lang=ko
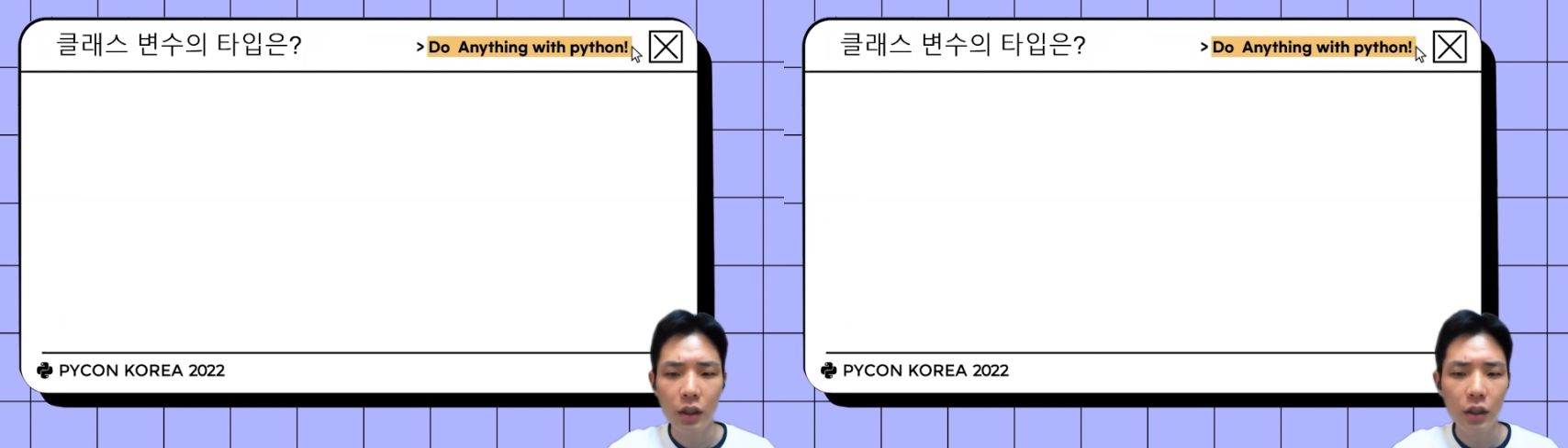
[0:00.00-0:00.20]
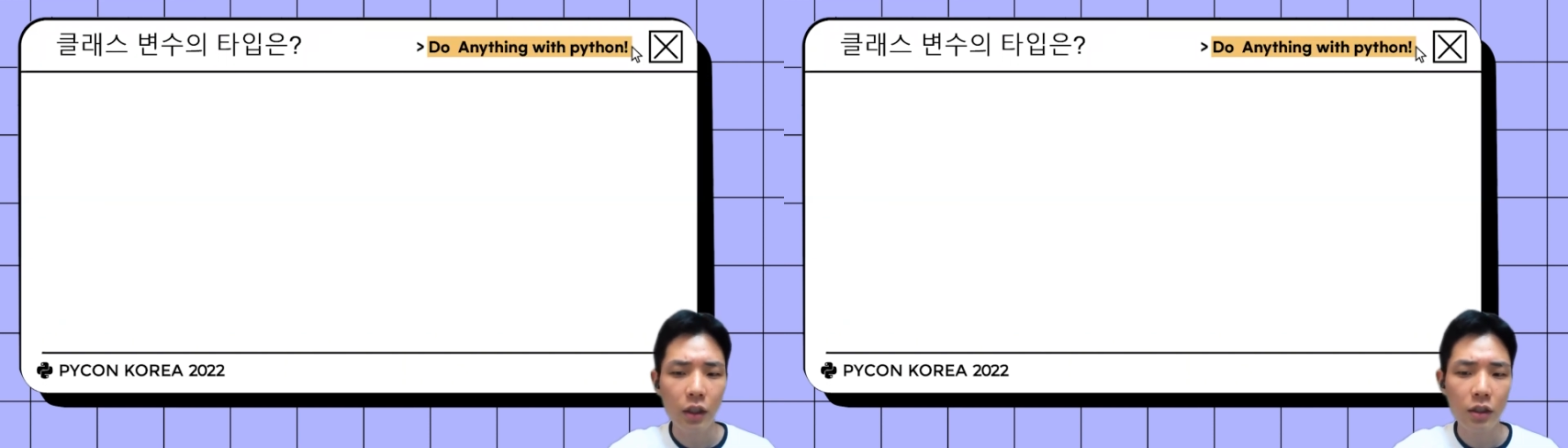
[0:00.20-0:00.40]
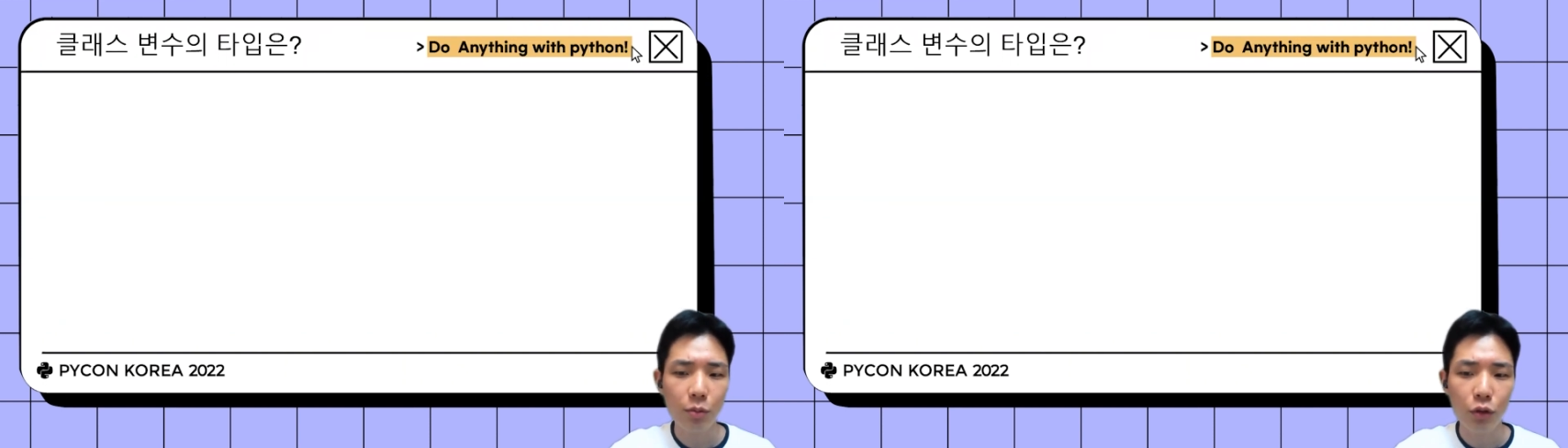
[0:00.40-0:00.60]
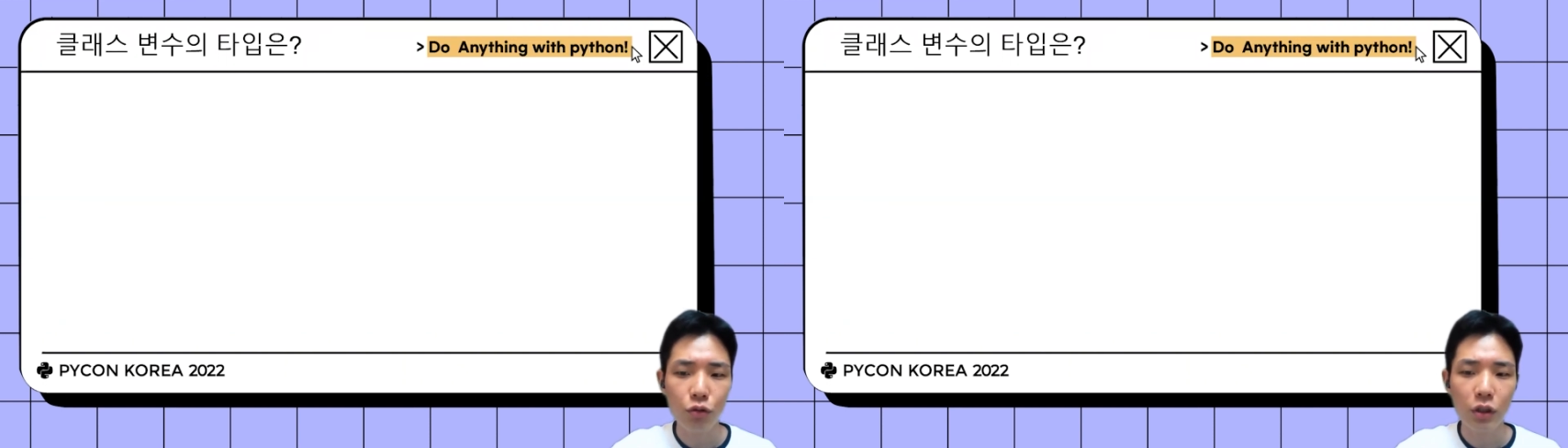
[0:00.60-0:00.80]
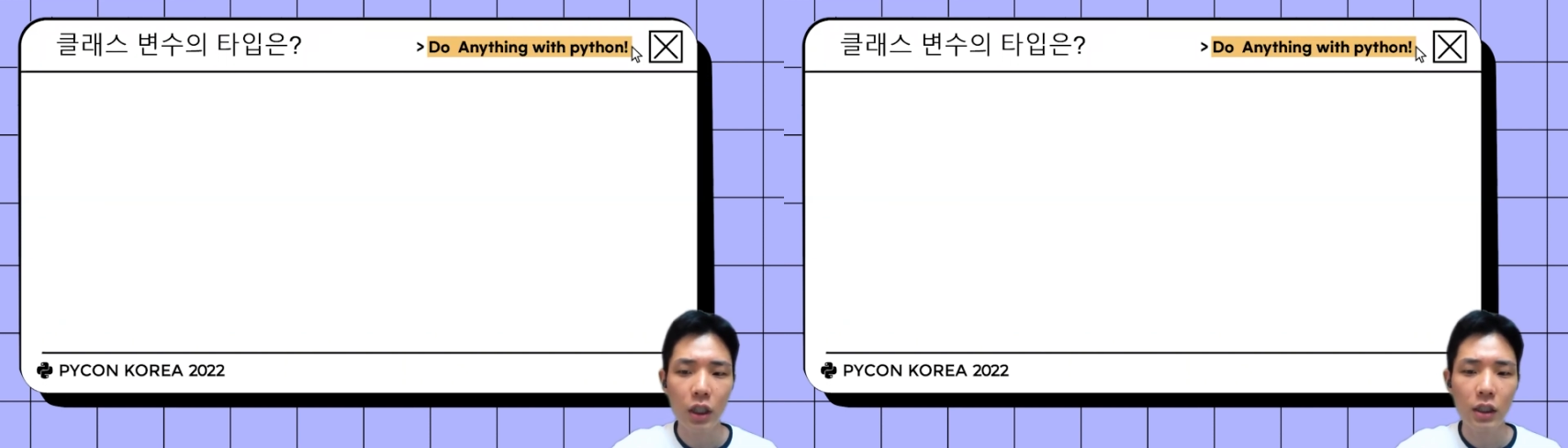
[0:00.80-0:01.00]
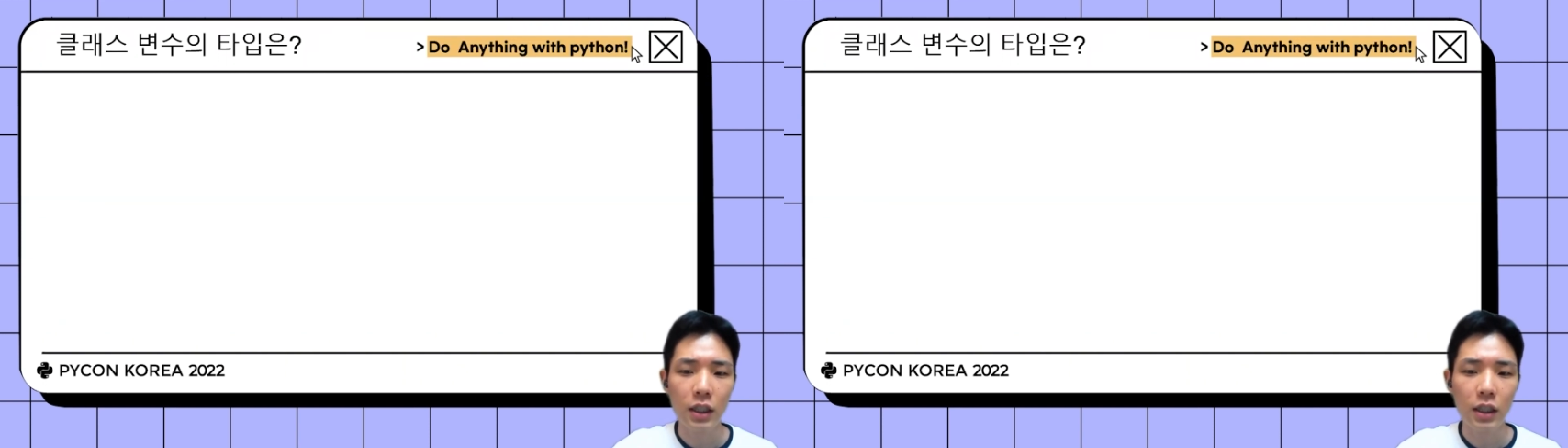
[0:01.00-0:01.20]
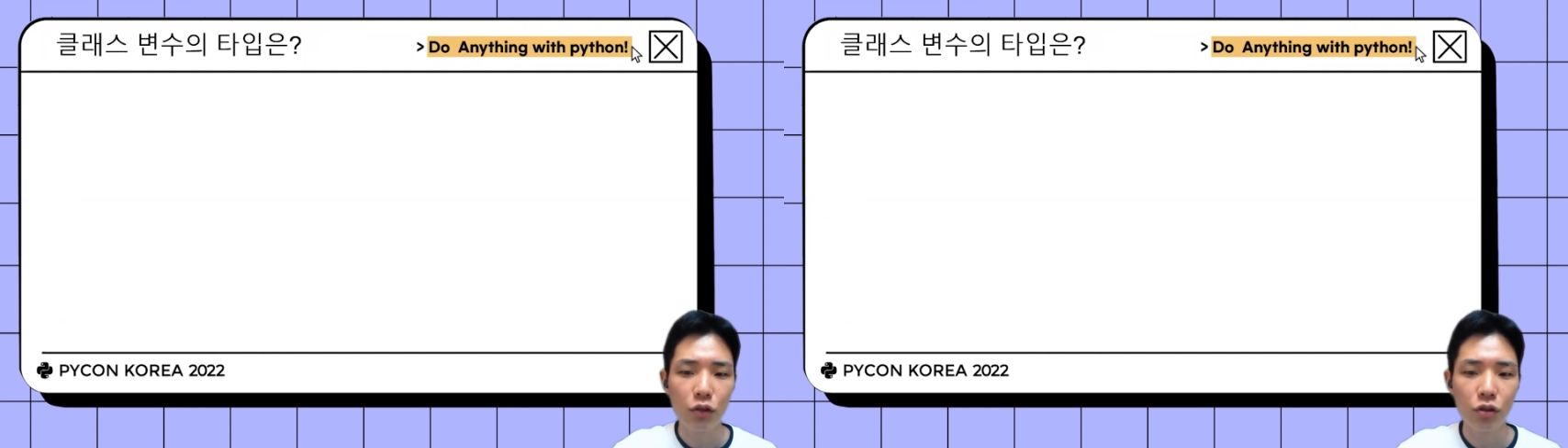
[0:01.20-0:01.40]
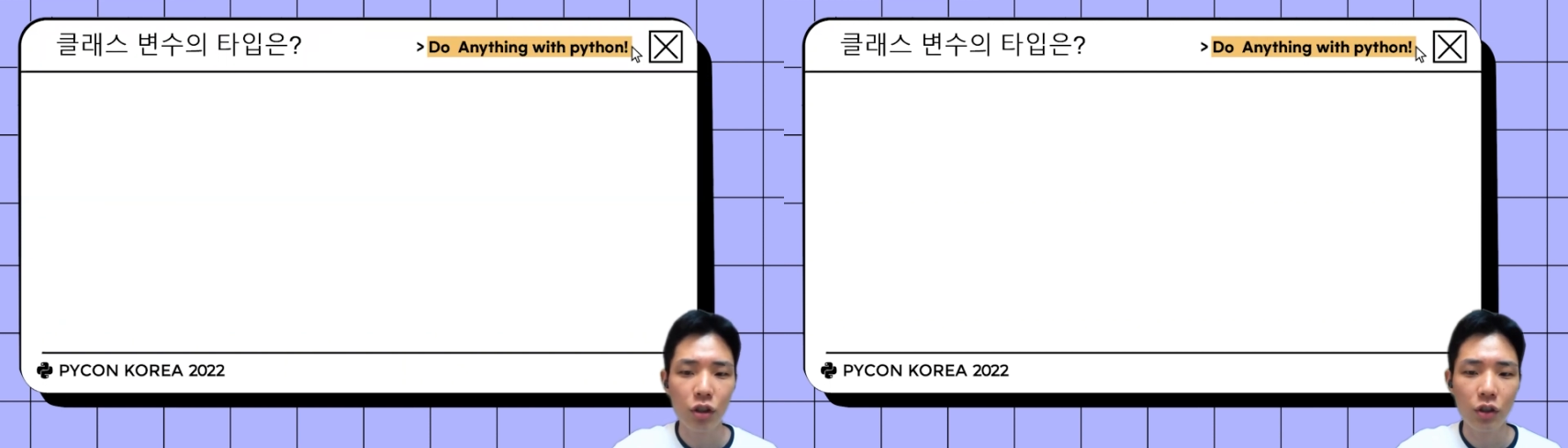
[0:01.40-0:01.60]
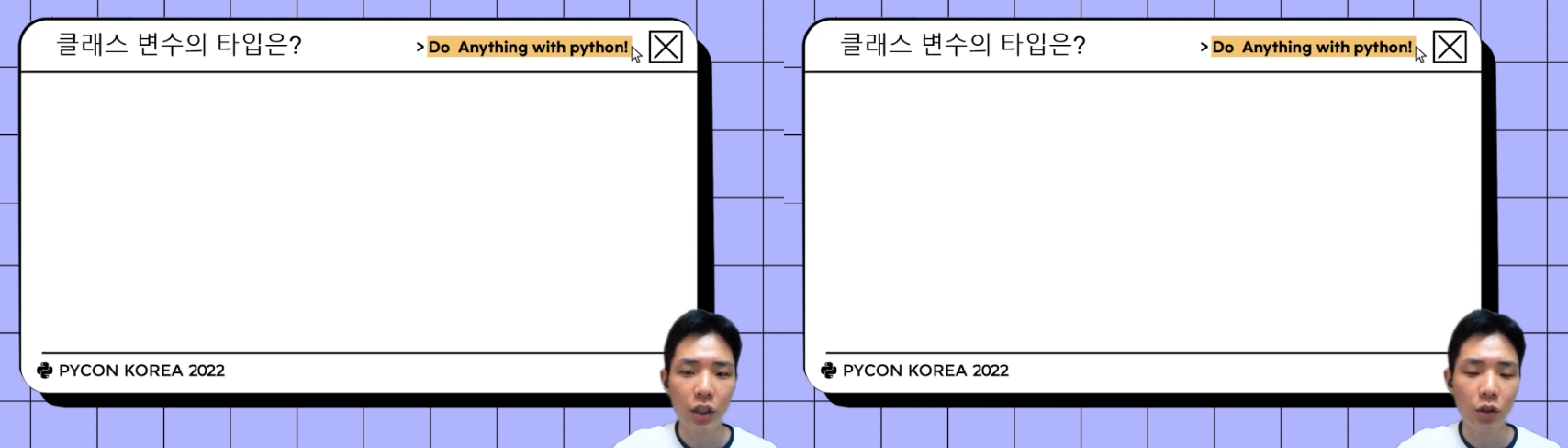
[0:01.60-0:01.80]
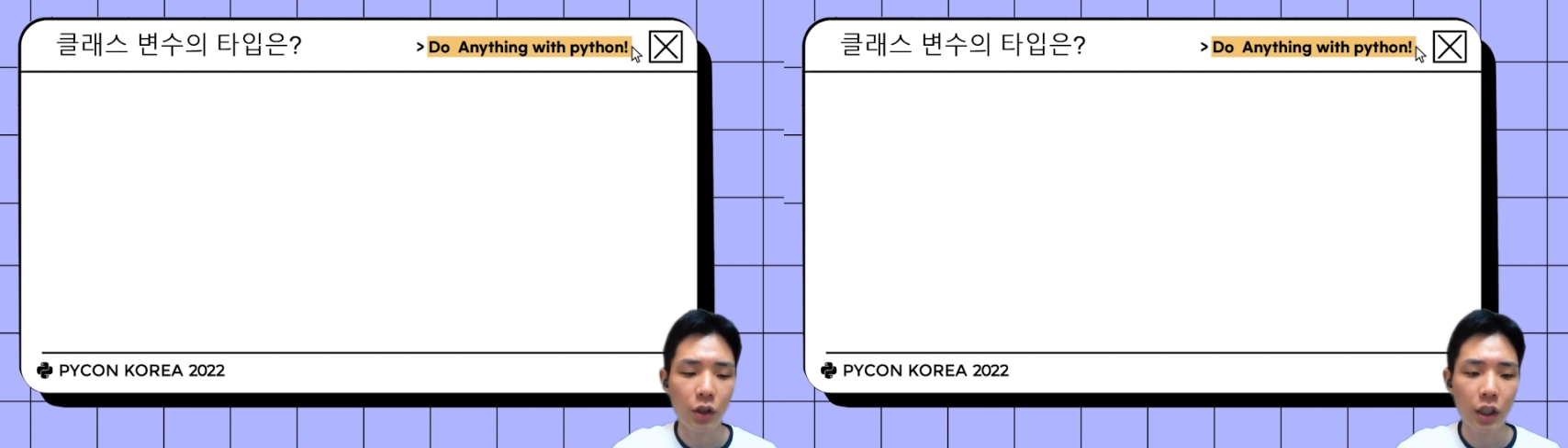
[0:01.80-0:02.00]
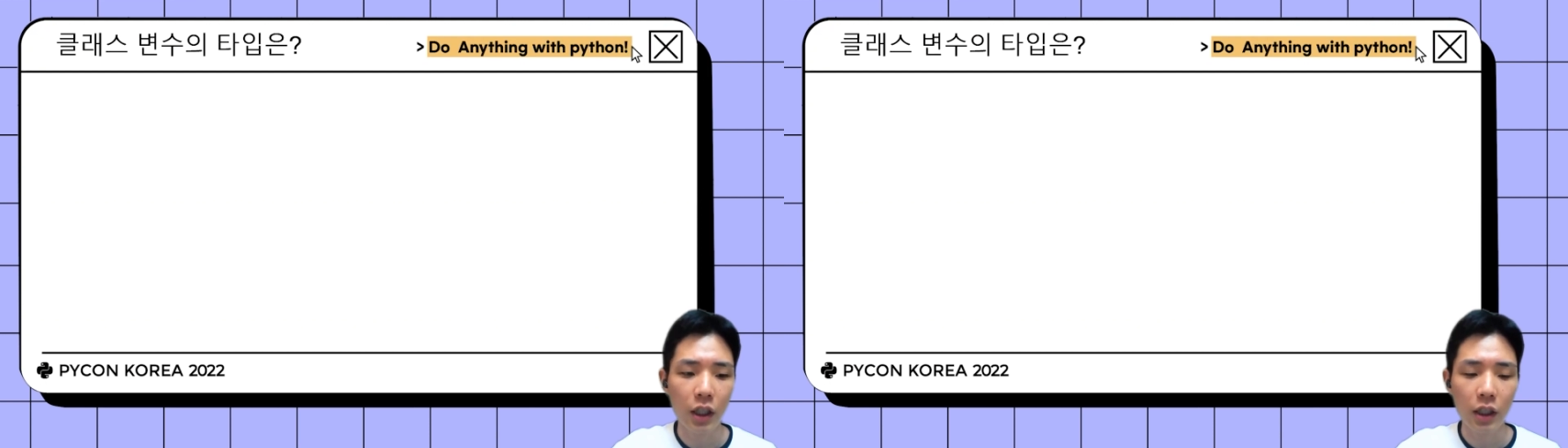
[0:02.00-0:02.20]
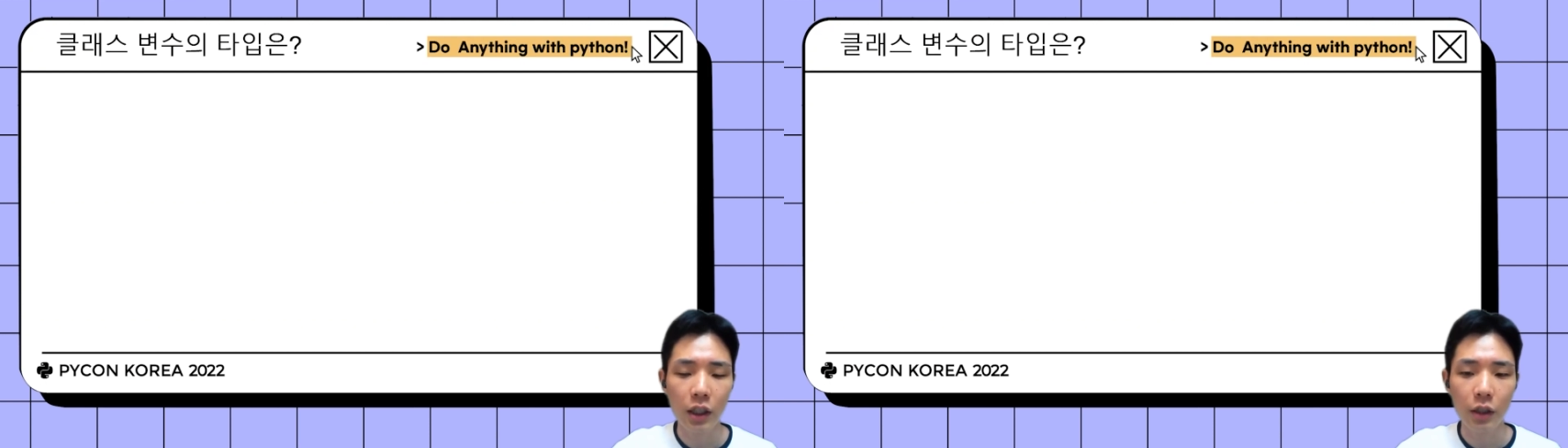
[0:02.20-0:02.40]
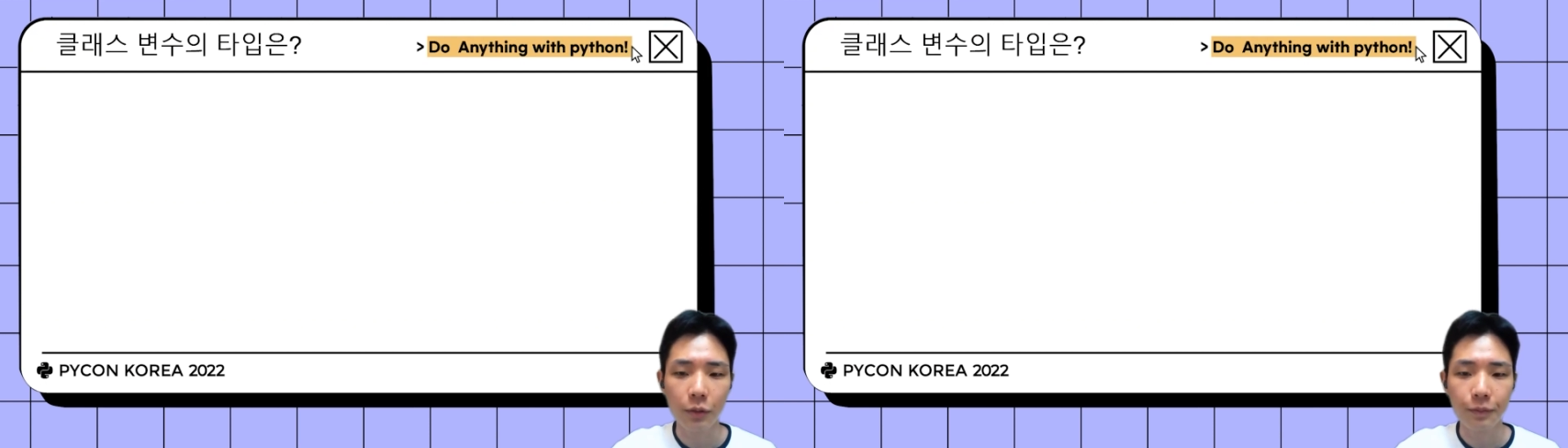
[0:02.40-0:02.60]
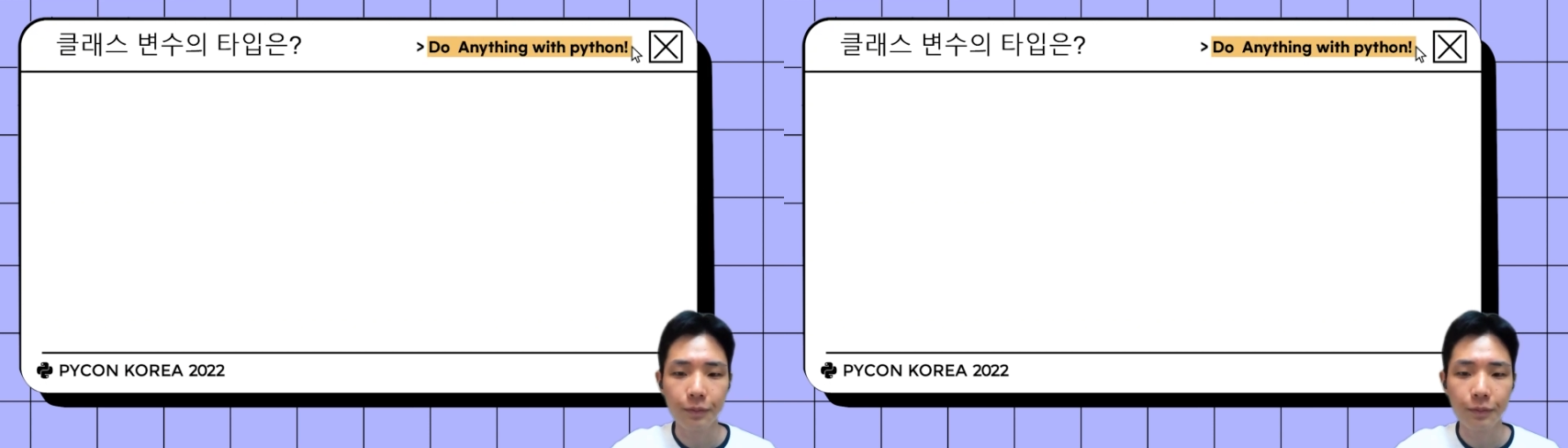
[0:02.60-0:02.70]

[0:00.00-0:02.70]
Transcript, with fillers: 클래스 변수나 상수는 어떻게 정의해야 할까요?